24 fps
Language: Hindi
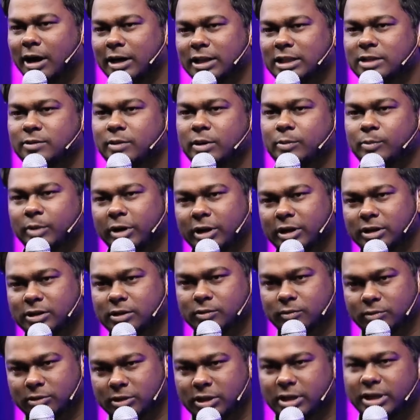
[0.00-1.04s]
आठ दस बार
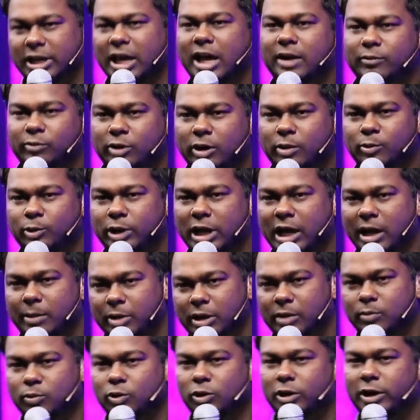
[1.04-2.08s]
मैंने ग्यारहवीं बार उठाया
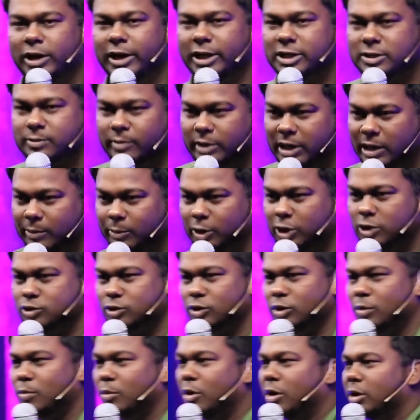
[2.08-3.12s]
मैंने बोला डेस्परेटली मैंने
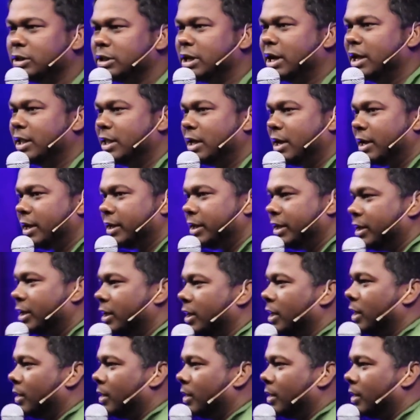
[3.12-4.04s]
सुनो बहुत याद आ रही है